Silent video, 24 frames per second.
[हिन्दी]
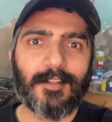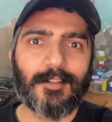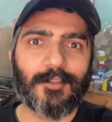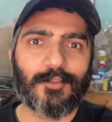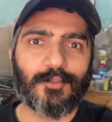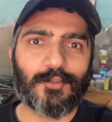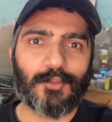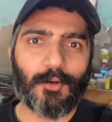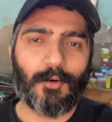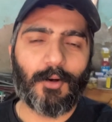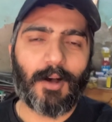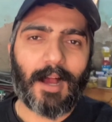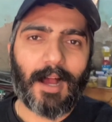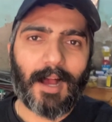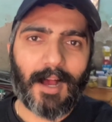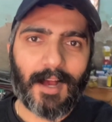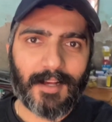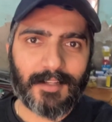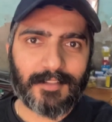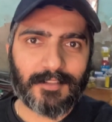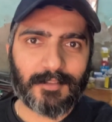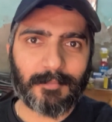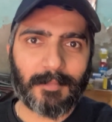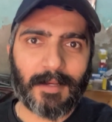सो so,
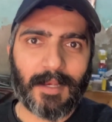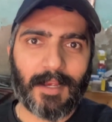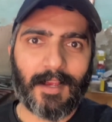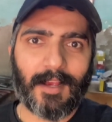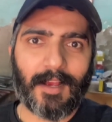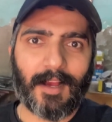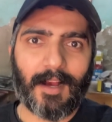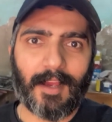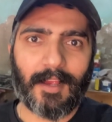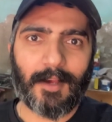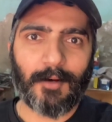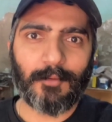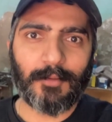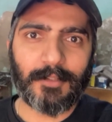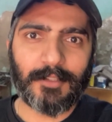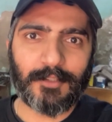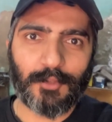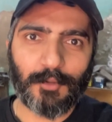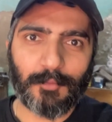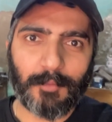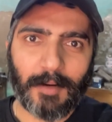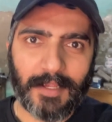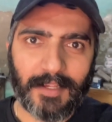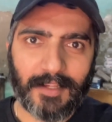आज मैं आया हूँ
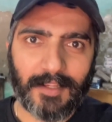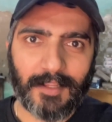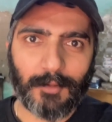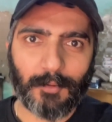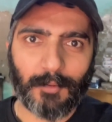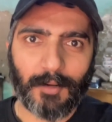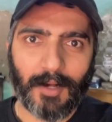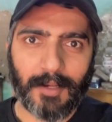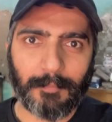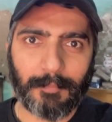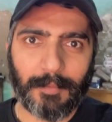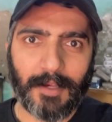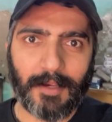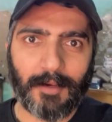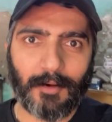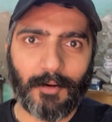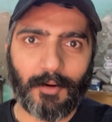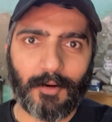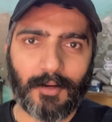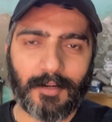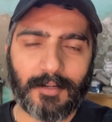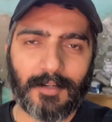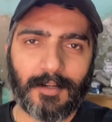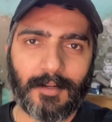ईशू भाई की दुकान पे
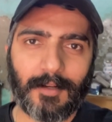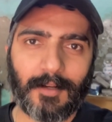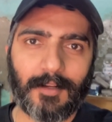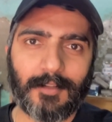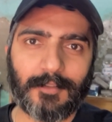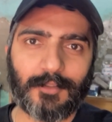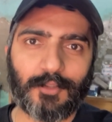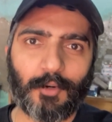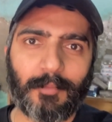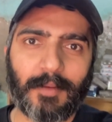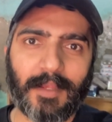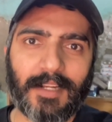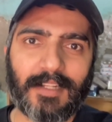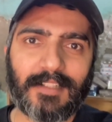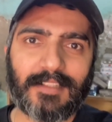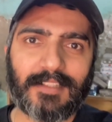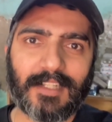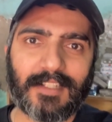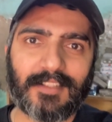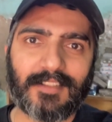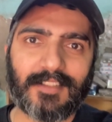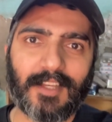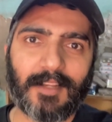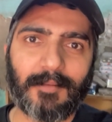और uh, जो मेरी
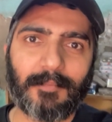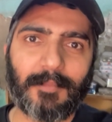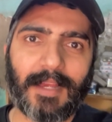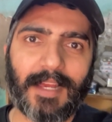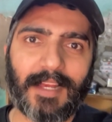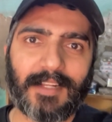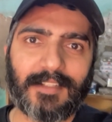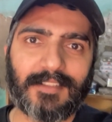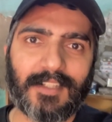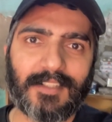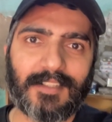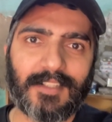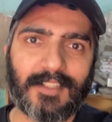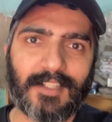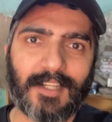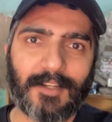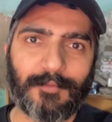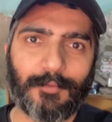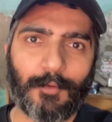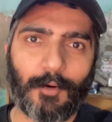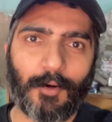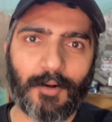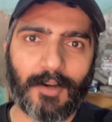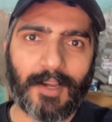जिक्सर में एच के
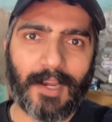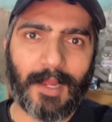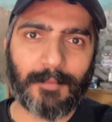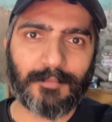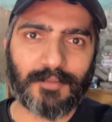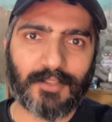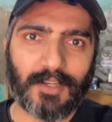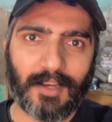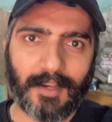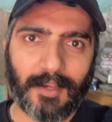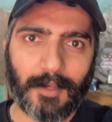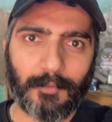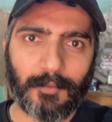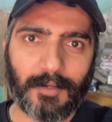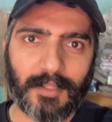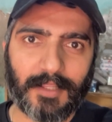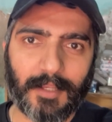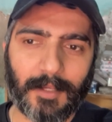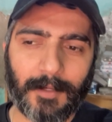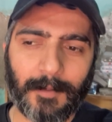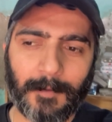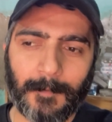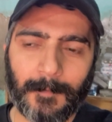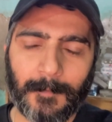फॉग लैम्प्स लगे हुए
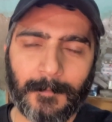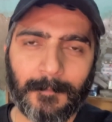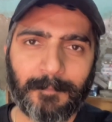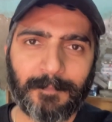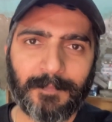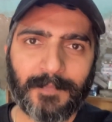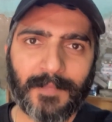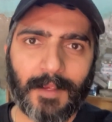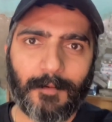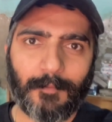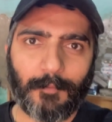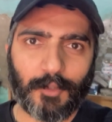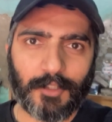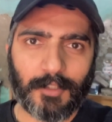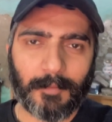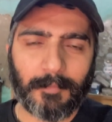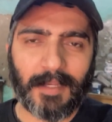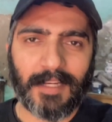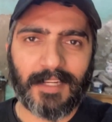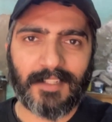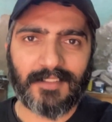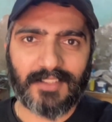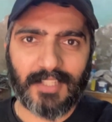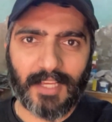थे वो जब
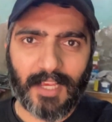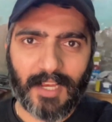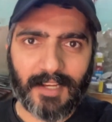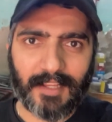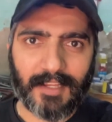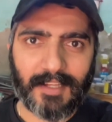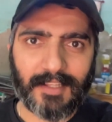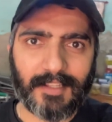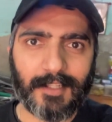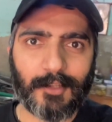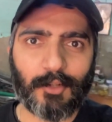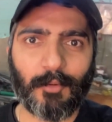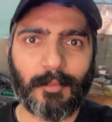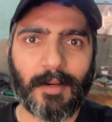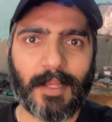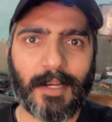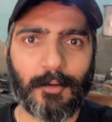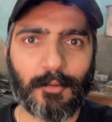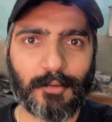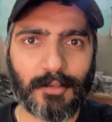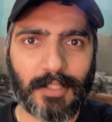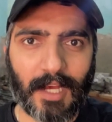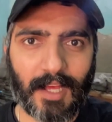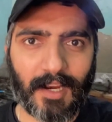मैंने सेल की थी तो मैंने
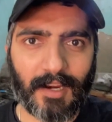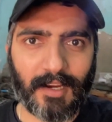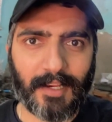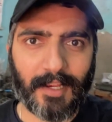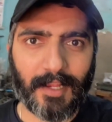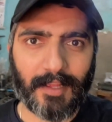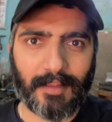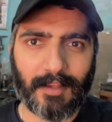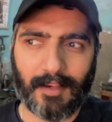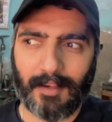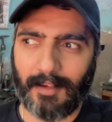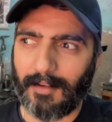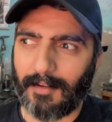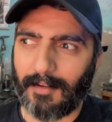उतार लिए थे